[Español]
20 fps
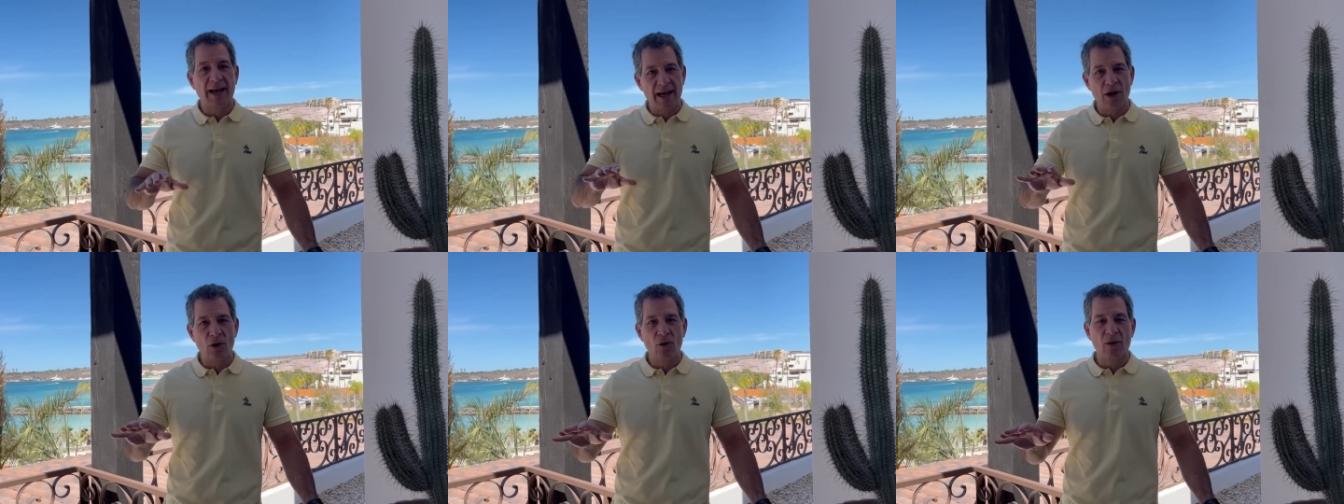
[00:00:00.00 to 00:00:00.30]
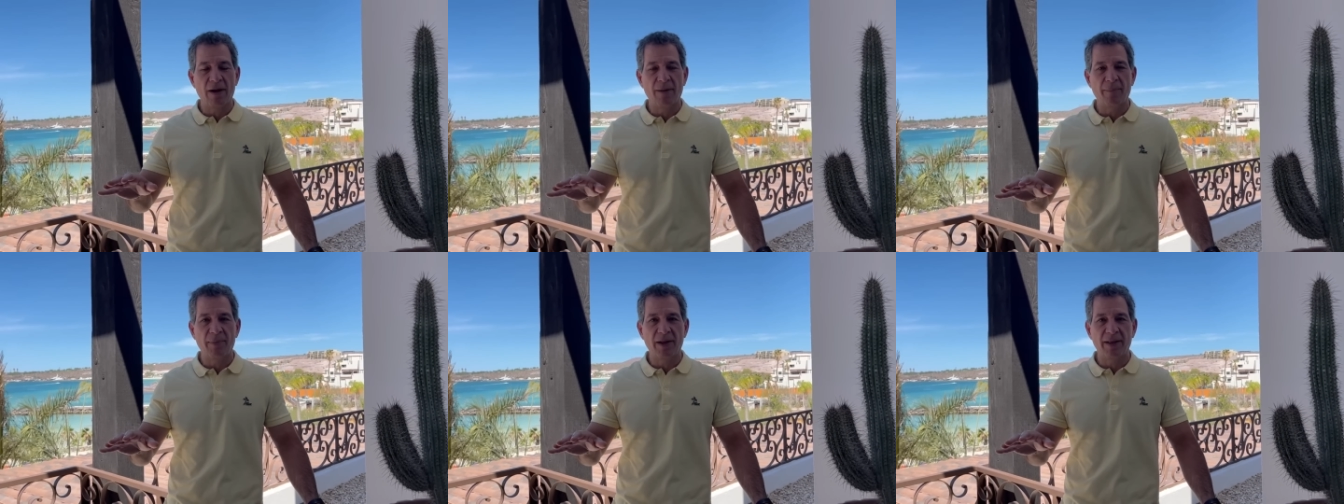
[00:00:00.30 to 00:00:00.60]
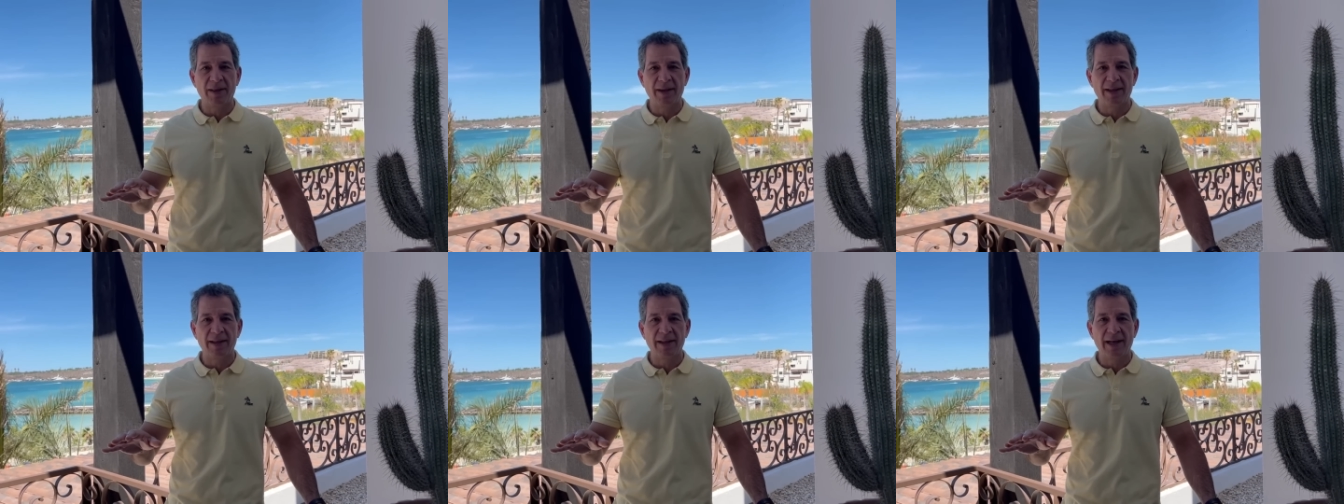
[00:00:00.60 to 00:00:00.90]
a lo que
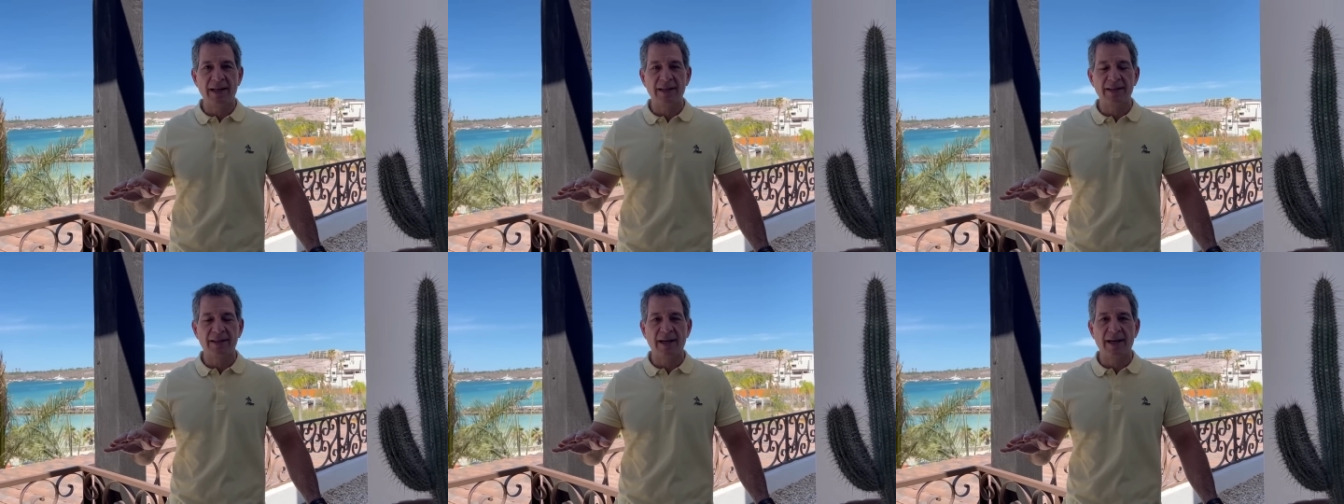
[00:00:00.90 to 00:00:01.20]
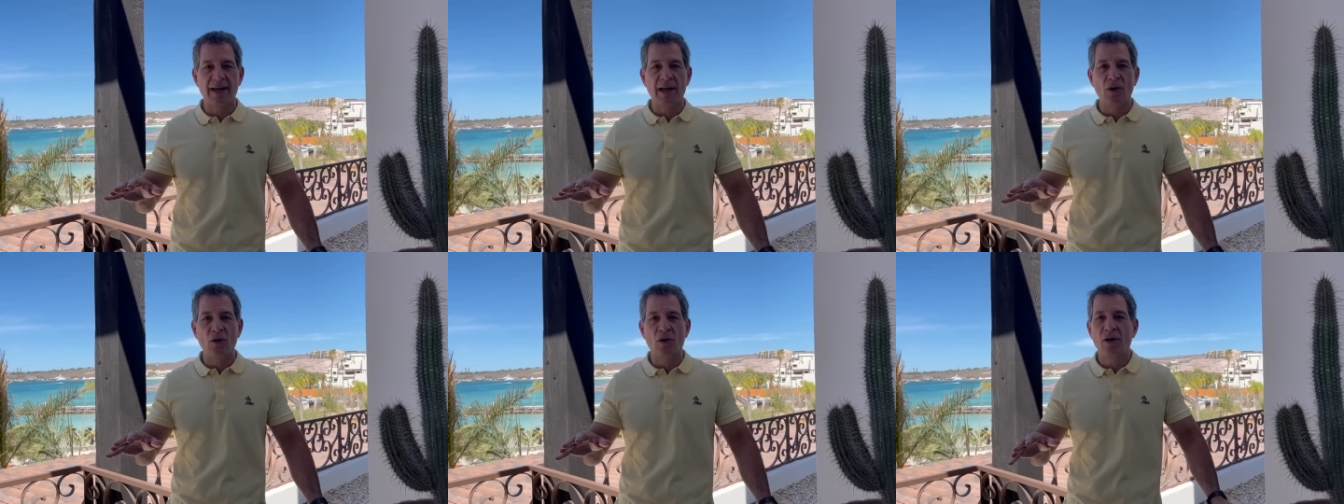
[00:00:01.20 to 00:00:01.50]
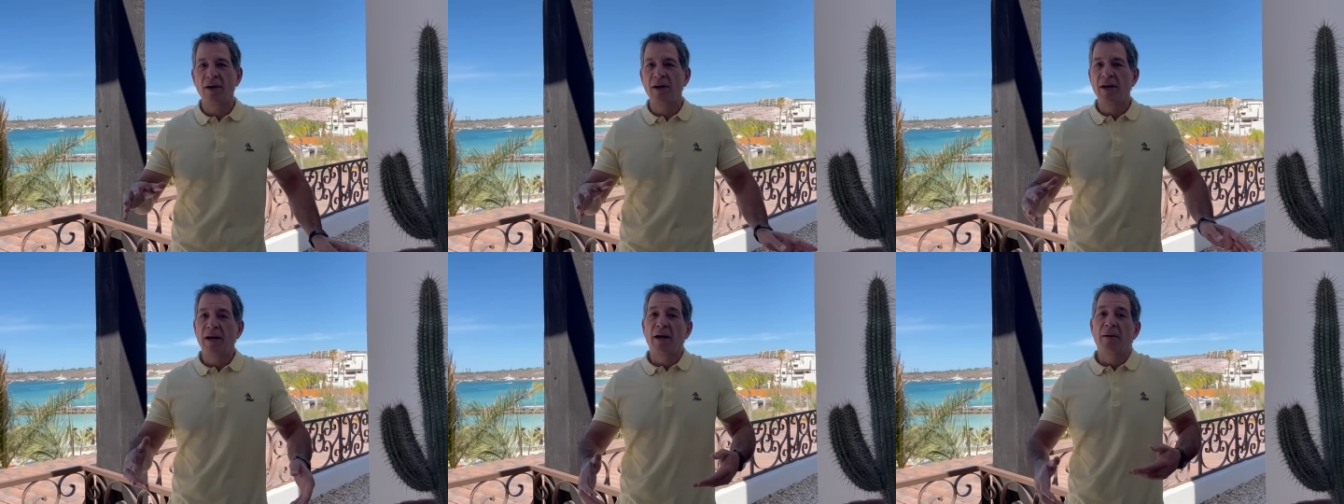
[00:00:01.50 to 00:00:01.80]
pretende el entrenador,
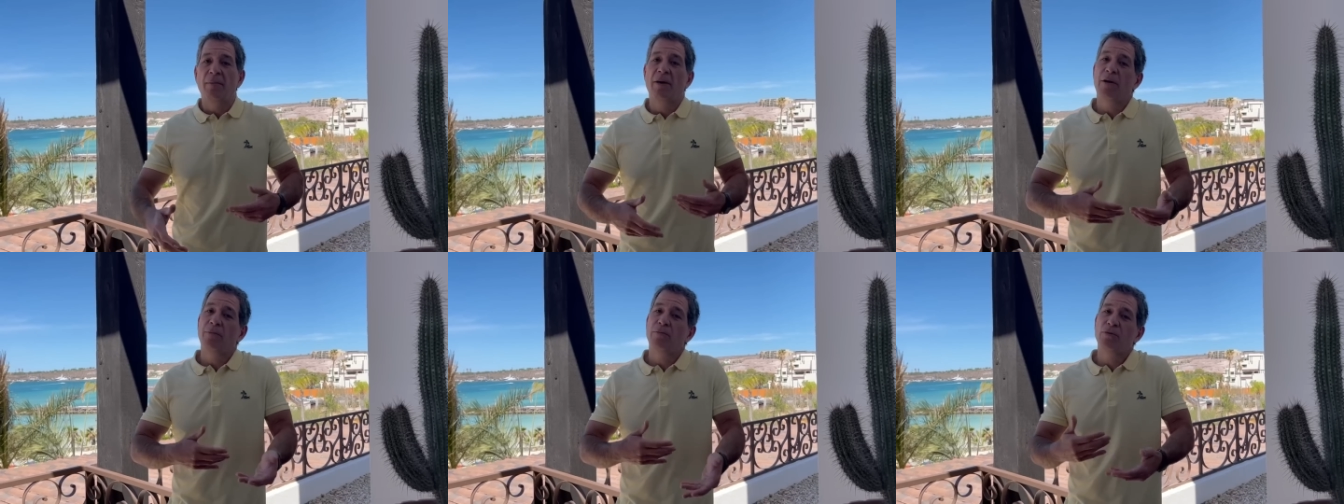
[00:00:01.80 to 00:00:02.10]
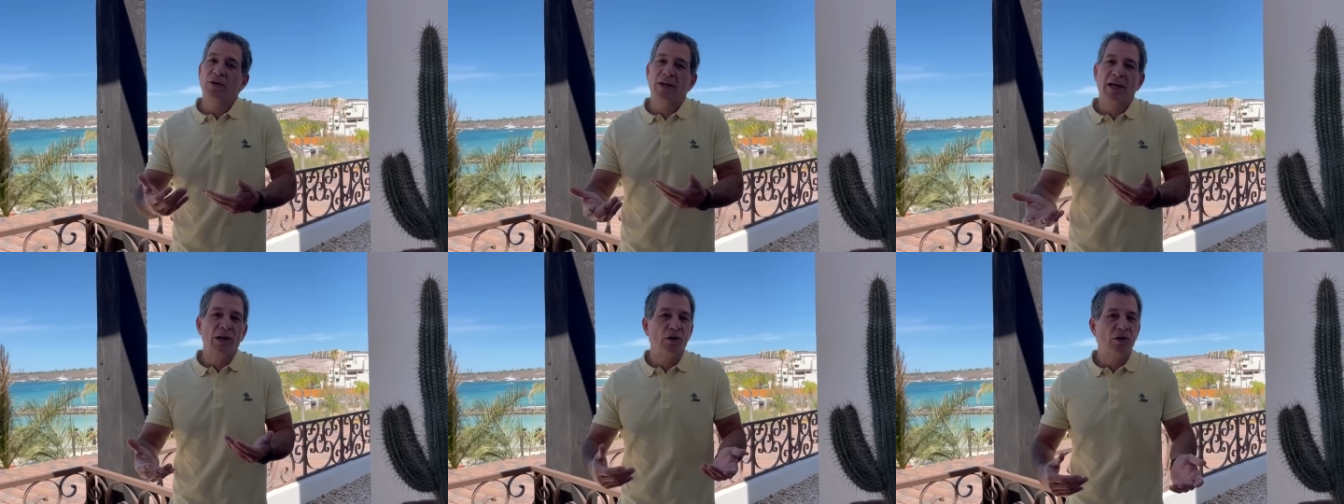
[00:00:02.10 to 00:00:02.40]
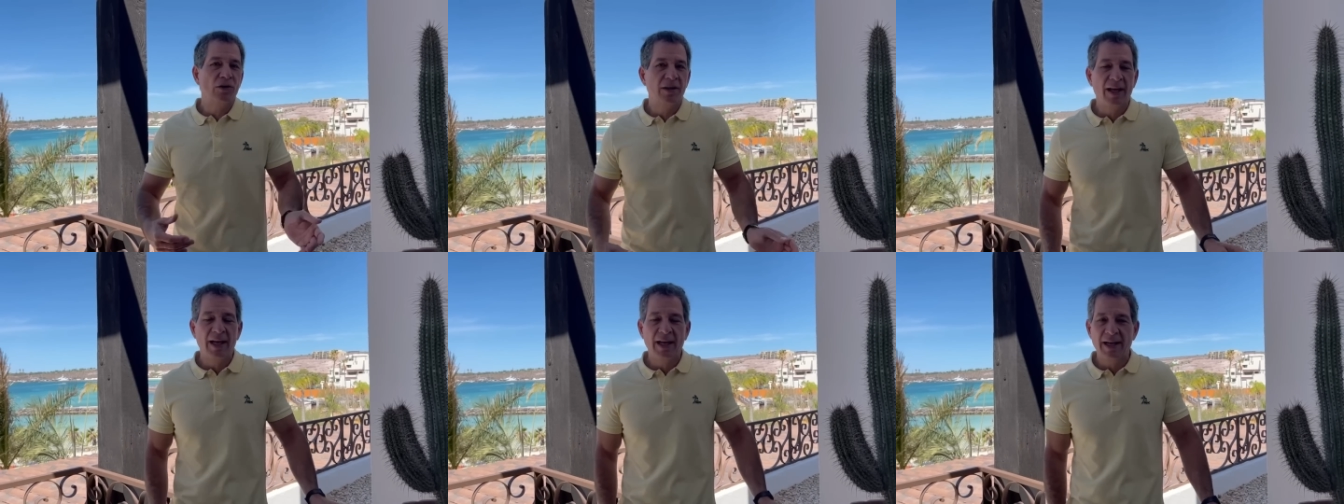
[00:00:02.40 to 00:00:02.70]
pero pues que no
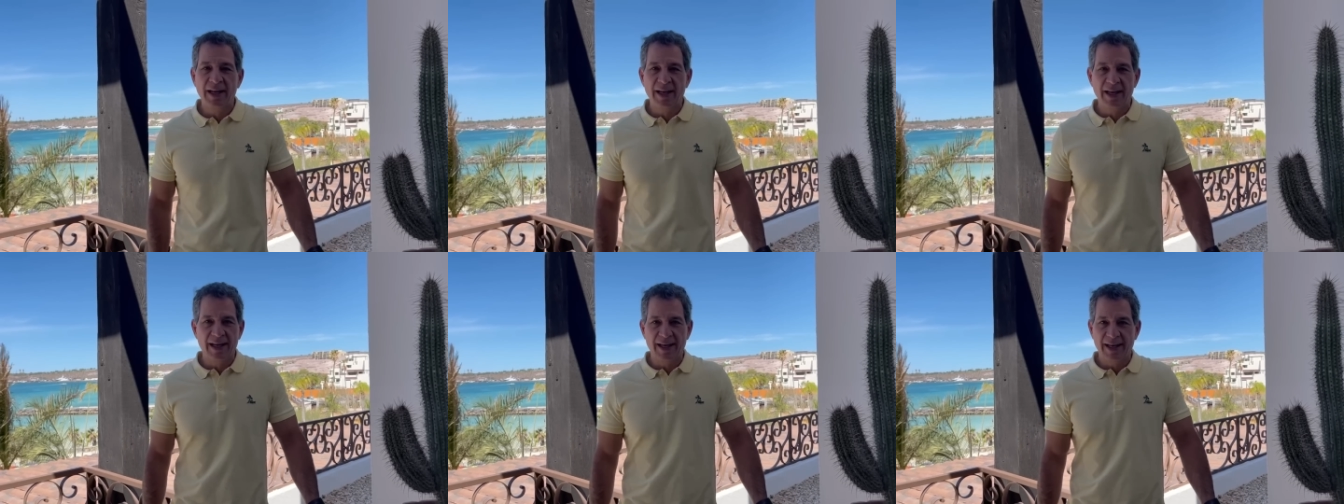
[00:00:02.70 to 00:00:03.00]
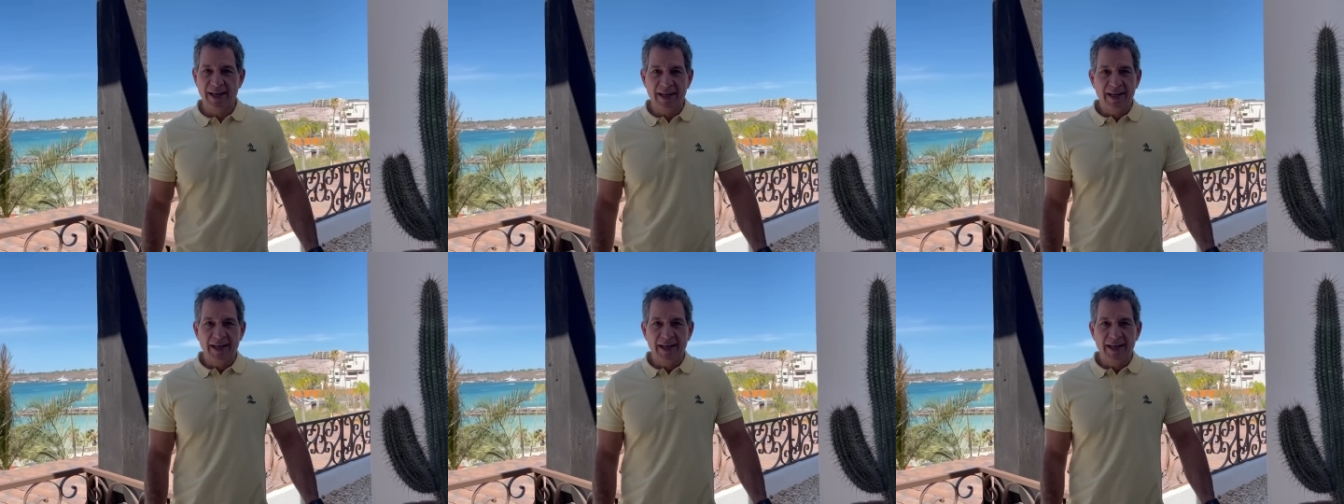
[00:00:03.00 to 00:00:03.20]
tiene